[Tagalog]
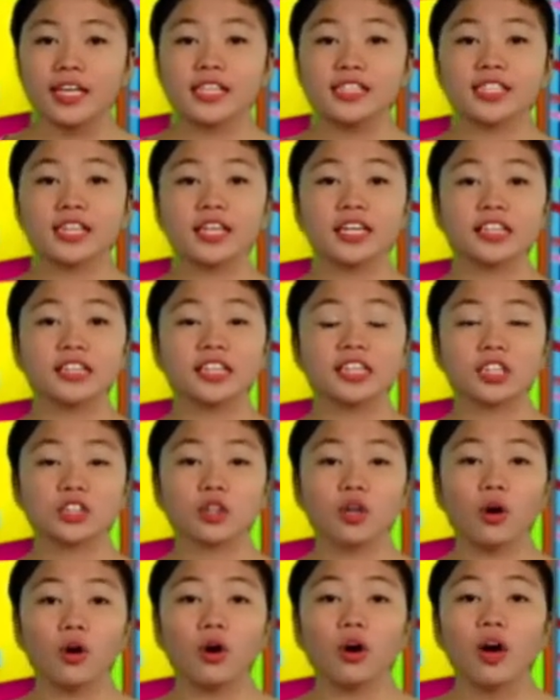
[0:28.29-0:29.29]
Isa rin
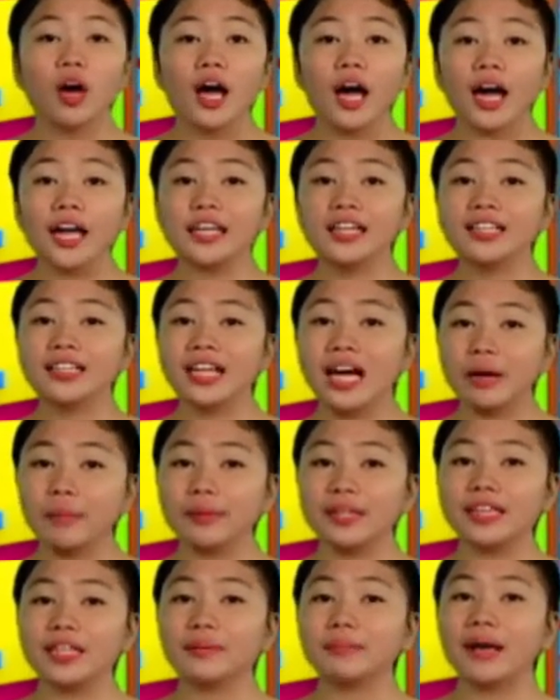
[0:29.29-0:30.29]
dito ay ang
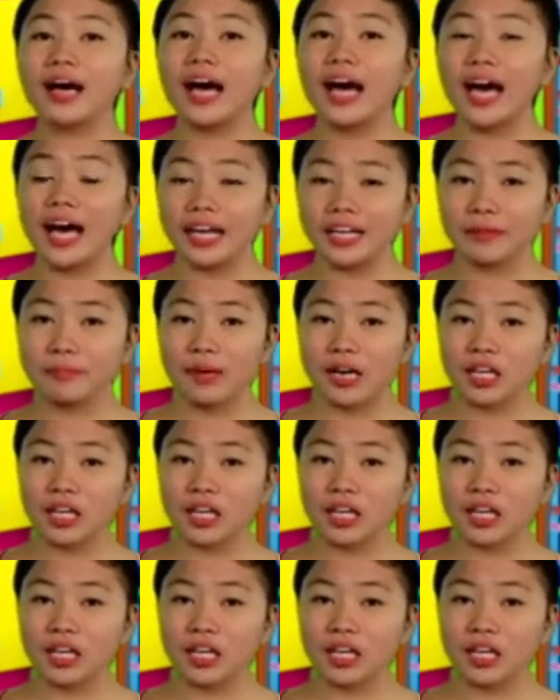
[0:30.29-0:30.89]
gamit na maaaring